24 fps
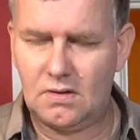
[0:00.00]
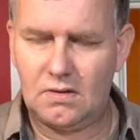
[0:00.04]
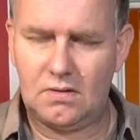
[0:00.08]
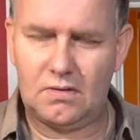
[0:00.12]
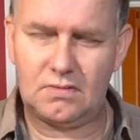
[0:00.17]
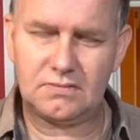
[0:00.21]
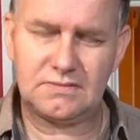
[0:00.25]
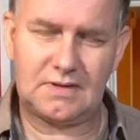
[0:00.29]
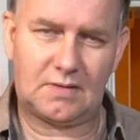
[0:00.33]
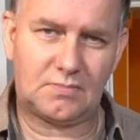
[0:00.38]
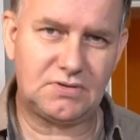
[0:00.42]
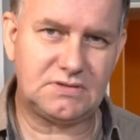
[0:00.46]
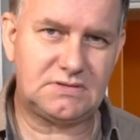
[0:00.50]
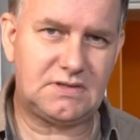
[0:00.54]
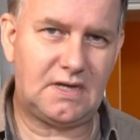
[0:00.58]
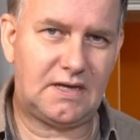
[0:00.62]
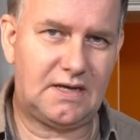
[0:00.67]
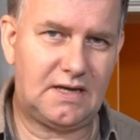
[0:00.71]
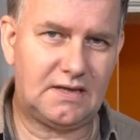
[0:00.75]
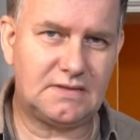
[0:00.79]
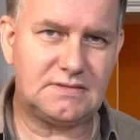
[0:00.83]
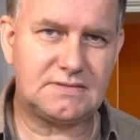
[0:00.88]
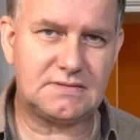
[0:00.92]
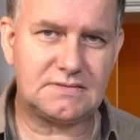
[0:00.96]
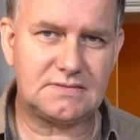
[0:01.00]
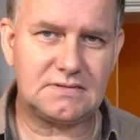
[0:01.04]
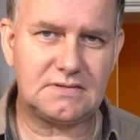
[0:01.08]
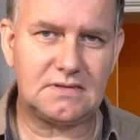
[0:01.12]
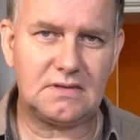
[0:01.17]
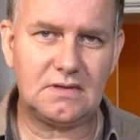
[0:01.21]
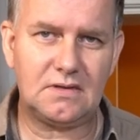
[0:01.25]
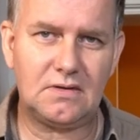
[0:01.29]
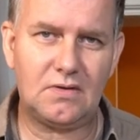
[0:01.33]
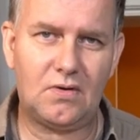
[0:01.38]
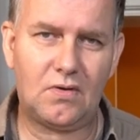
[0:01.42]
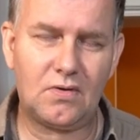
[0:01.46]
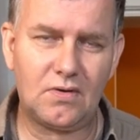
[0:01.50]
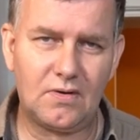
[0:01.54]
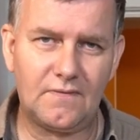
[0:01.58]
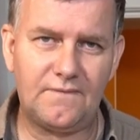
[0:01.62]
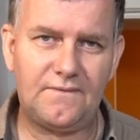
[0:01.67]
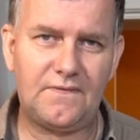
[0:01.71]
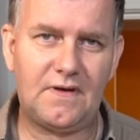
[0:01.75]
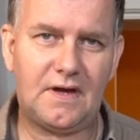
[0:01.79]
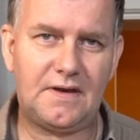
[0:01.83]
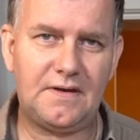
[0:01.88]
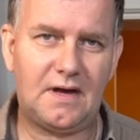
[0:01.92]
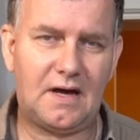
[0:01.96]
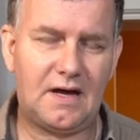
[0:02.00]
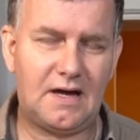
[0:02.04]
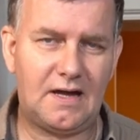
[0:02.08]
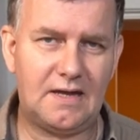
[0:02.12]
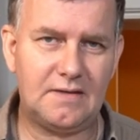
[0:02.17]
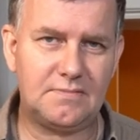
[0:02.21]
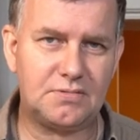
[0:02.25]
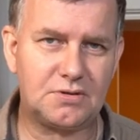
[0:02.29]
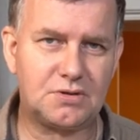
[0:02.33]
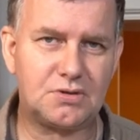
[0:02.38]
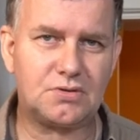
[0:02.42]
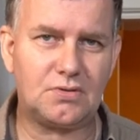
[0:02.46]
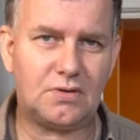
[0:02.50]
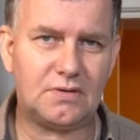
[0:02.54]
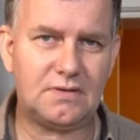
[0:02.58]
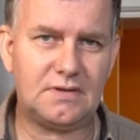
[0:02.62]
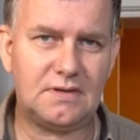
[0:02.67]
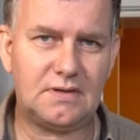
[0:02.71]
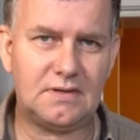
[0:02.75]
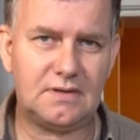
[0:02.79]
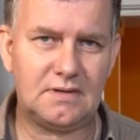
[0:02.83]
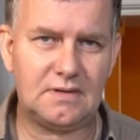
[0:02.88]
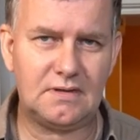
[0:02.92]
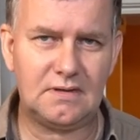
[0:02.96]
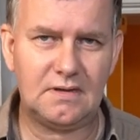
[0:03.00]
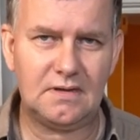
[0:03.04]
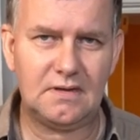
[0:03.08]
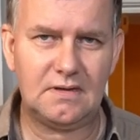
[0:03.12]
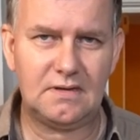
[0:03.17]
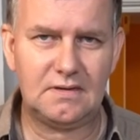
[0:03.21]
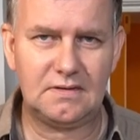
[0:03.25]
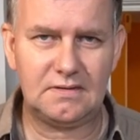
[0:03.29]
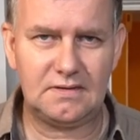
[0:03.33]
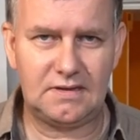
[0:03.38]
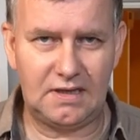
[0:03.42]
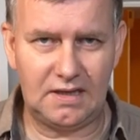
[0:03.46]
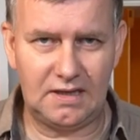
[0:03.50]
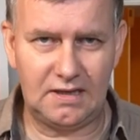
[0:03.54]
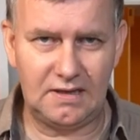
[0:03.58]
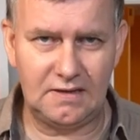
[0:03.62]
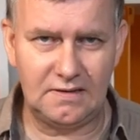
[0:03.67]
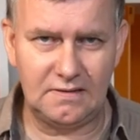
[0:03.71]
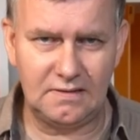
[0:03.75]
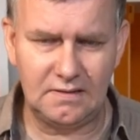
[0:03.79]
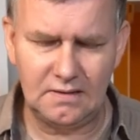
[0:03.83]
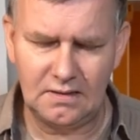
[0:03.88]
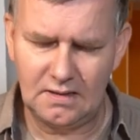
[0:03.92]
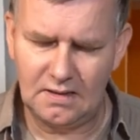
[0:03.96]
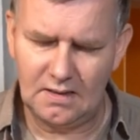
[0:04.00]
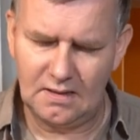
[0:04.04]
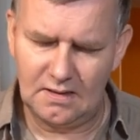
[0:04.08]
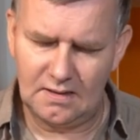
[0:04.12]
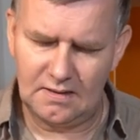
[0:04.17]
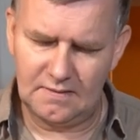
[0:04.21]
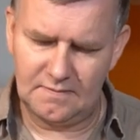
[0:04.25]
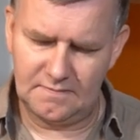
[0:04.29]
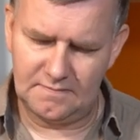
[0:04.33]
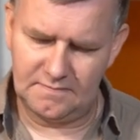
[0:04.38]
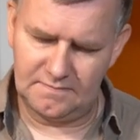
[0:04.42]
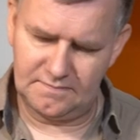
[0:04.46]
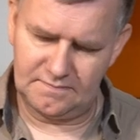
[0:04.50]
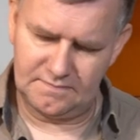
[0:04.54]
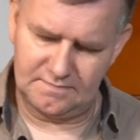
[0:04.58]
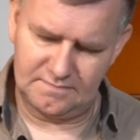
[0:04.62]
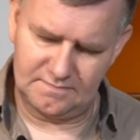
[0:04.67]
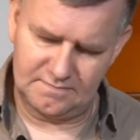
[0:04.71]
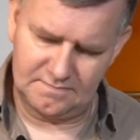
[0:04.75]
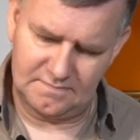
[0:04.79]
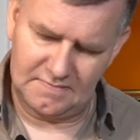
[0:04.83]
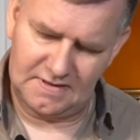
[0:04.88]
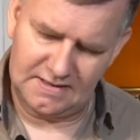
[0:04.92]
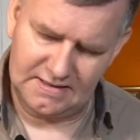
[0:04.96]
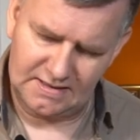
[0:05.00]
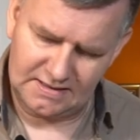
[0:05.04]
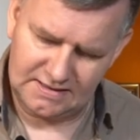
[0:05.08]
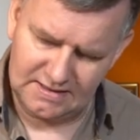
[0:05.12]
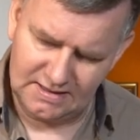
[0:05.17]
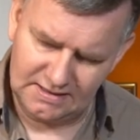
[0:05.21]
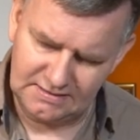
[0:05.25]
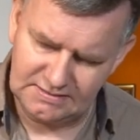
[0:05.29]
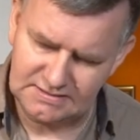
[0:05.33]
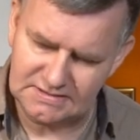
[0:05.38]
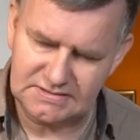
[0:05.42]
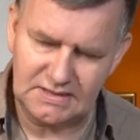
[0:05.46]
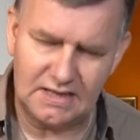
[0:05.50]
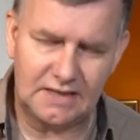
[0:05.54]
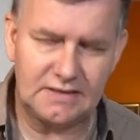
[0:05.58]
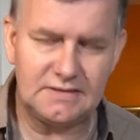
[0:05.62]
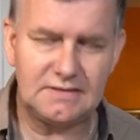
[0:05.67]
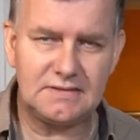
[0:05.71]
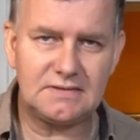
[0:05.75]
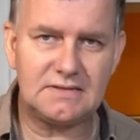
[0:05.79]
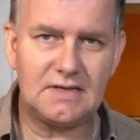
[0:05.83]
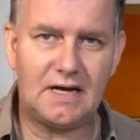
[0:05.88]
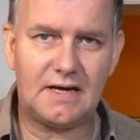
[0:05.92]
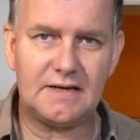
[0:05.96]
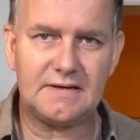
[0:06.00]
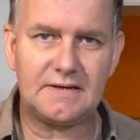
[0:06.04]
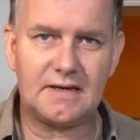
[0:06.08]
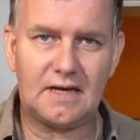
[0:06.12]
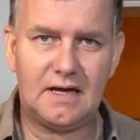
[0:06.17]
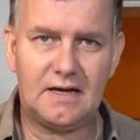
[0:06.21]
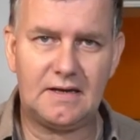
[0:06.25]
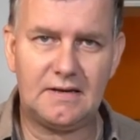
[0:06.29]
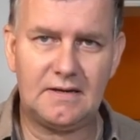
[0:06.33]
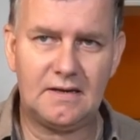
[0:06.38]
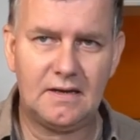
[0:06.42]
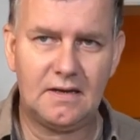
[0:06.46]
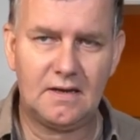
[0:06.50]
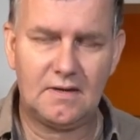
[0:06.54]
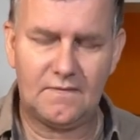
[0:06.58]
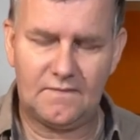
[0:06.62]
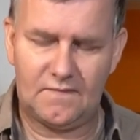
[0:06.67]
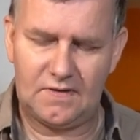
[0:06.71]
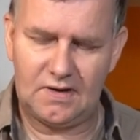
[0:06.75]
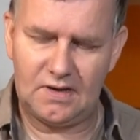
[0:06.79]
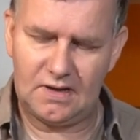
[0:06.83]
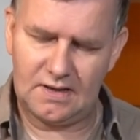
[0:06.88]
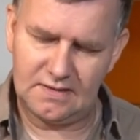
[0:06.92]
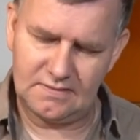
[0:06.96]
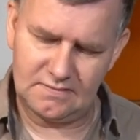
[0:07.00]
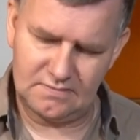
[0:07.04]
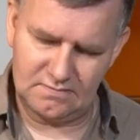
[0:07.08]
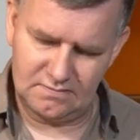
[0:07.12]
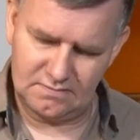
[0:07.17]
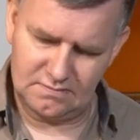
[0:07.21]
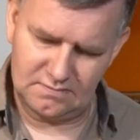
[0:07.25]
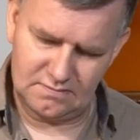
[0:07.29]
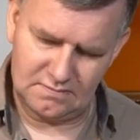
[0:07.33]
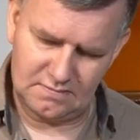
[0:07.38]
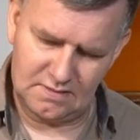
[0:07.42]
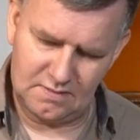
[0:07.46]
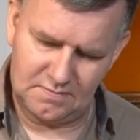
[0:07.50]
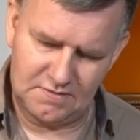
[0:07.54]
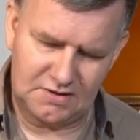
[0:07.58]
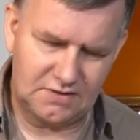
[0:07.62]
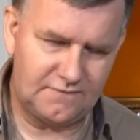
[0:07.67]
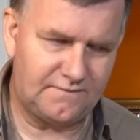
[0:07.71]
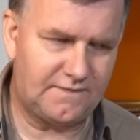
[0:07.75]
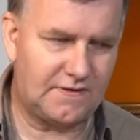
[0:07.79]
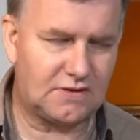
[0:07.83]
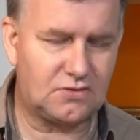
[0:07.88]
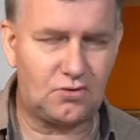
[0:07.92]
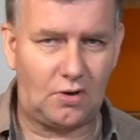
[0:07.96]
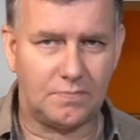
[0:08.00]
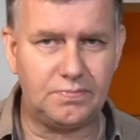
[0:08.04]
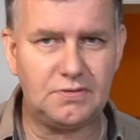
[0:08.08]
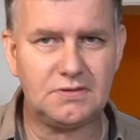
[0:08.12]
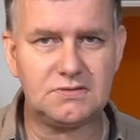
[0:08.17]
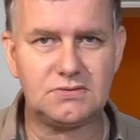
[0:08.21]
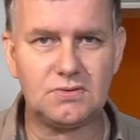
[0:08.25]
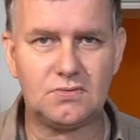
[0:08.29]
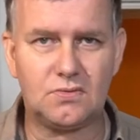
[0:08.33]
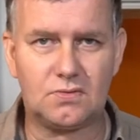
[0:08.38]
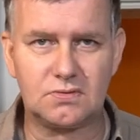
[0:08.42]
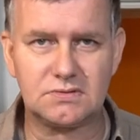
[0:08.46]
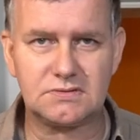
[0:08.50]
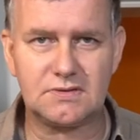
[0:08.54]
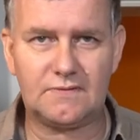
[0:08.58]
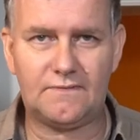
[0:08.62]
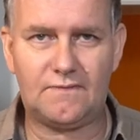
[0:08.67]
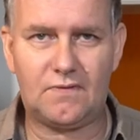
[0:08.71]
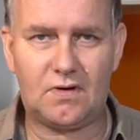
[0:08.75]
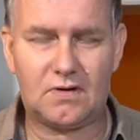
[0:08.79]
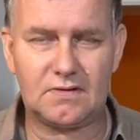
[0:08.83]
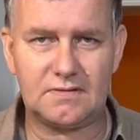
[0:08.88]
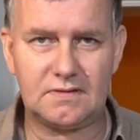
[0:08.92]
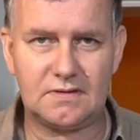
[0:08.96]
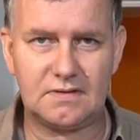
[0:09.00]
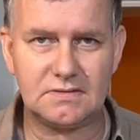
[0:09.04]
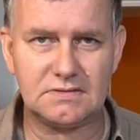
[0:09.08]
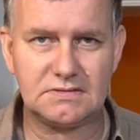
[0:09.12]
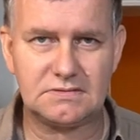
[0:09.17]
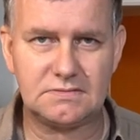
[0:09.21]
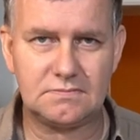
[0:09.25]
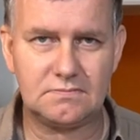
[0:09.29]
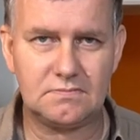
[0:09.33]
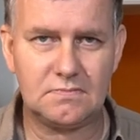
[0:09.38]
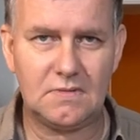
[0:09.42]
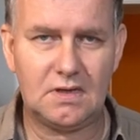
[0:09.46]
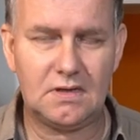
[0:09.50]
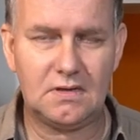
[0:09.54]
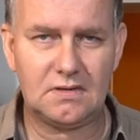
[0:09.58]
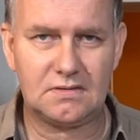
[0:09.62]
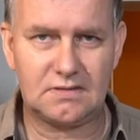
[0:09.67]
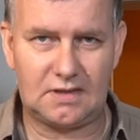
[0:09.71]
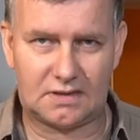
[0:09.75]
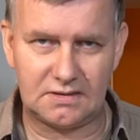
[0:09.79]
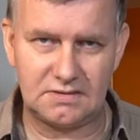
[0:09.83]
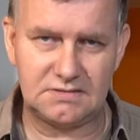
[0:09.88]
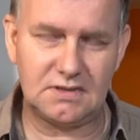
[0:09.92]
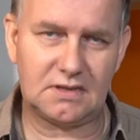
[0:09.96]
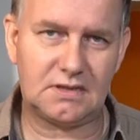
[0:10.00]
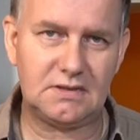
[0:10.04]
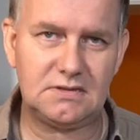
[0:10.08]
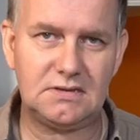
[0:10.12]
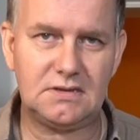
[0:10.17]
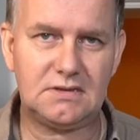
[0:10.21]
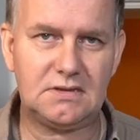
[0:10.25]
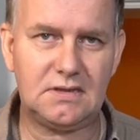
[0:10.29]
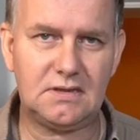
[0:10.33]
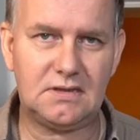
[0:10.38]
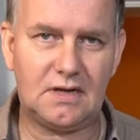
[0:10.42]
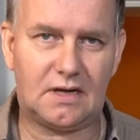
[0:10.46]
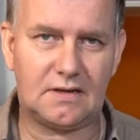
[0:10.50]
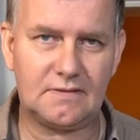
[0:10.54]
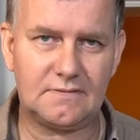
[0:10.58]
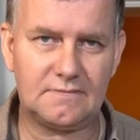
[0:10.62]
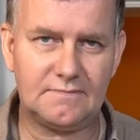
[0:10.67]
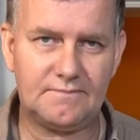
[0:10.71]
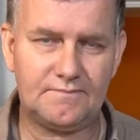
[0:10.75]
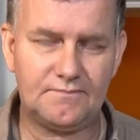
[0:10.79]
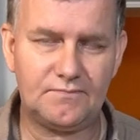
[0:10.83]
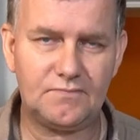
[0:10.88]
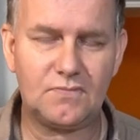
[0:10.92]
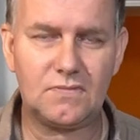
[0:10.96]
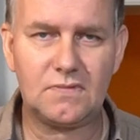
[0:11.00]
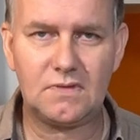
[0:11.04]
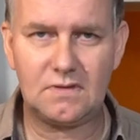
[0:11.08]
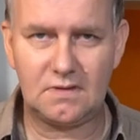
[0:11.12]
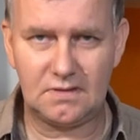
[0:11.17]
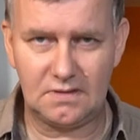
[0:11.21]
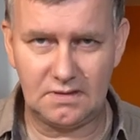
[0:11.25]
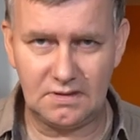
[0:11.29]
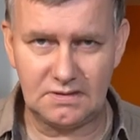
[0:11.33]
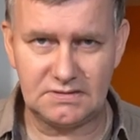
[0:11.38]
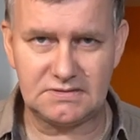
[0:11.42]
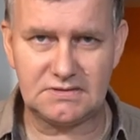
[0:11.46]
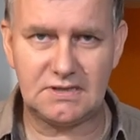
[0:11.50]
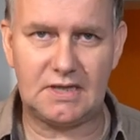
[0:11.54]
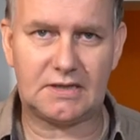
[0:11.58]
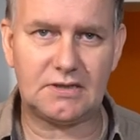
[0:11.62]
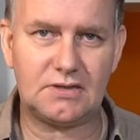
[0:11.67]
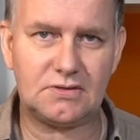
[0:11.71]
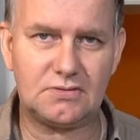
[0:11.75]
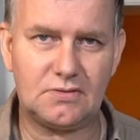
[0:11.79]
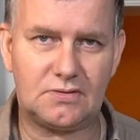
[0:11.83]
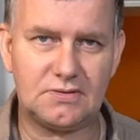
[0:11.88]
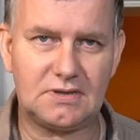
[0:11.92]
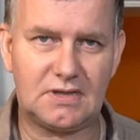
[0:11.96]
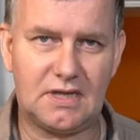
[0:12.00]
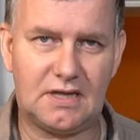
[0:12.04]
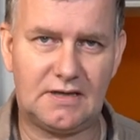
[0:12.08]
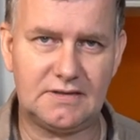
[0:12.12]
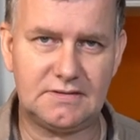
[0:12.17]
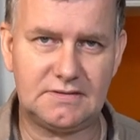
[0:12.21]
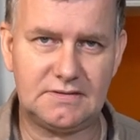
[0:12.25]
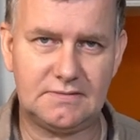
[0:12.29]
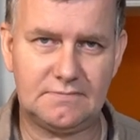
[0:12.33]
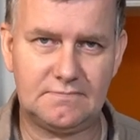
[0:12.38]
Und da muss der jetzt ungefähr eine halbe Stunde gehen. Man erkennt es eigentlich daran, wenn er im Endeffekt doppelt so groß geworden ist. Dann ist er richtig gegangen. Das zeige ich euch gleich.